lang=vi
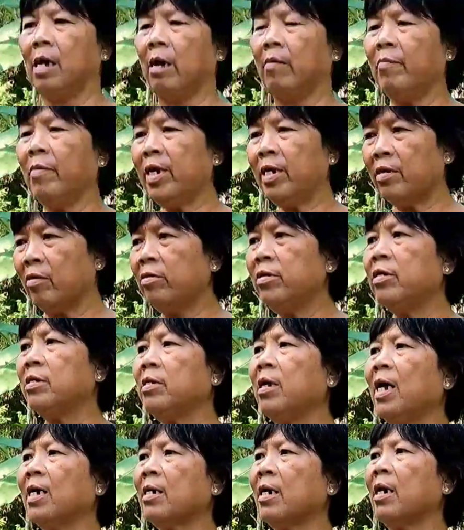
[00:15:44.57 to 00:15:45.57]
ông biết chỗ
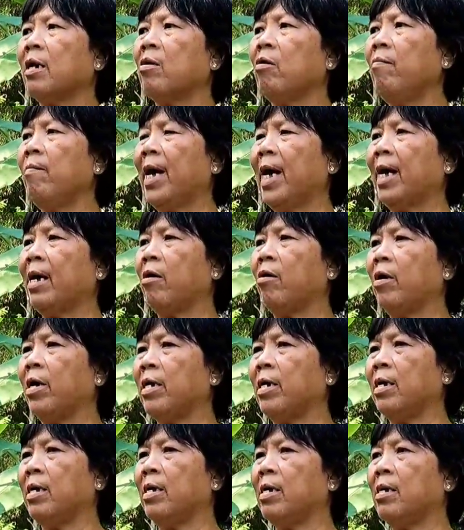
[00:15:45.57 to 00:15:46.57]
đất đó là có ma
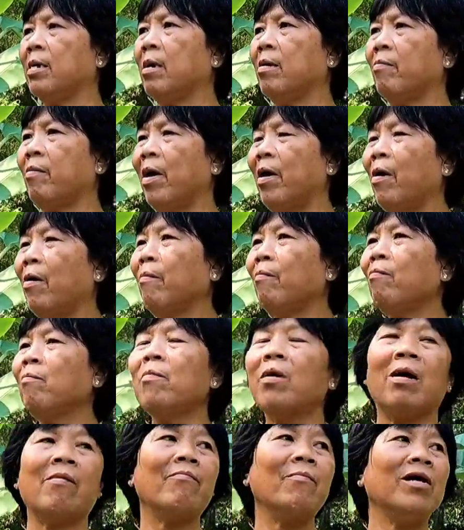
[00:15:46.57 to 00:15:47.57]
rồi phải ông
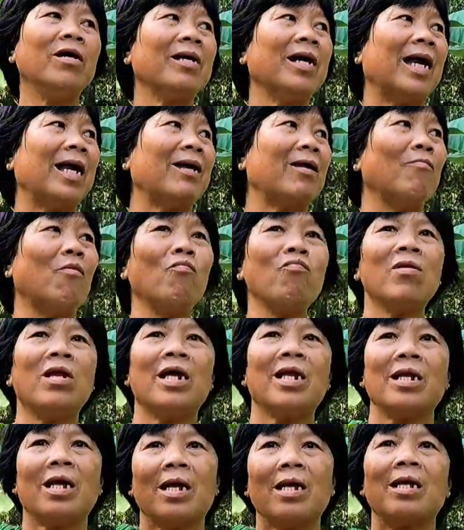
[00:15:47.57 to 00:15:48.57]
ông bước ngang là búng
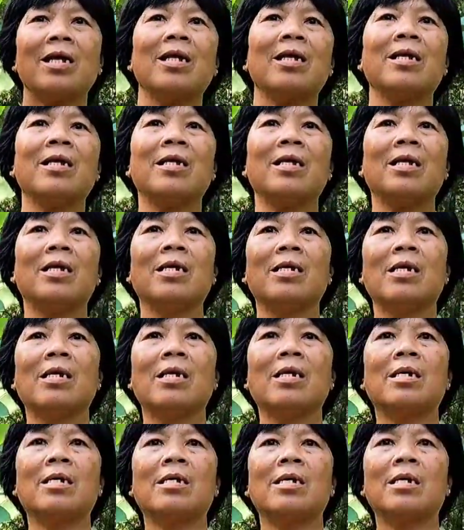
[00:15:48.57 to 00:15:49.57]
lên nè
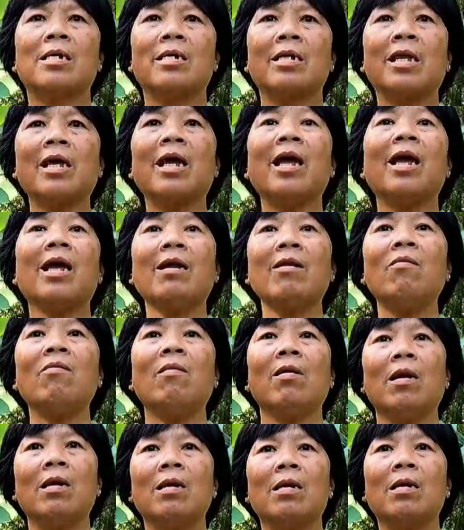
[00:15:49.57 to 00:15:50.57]
té rác
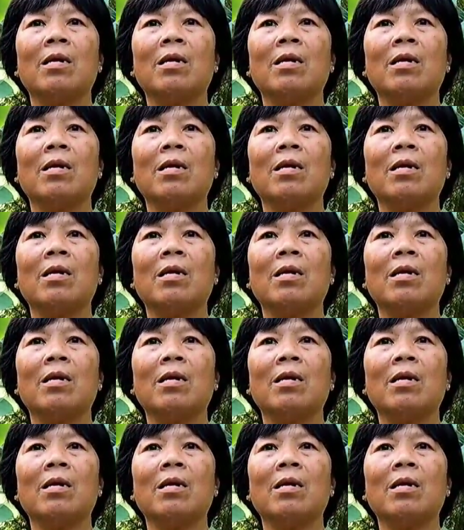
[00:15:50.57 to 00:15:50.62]
luôn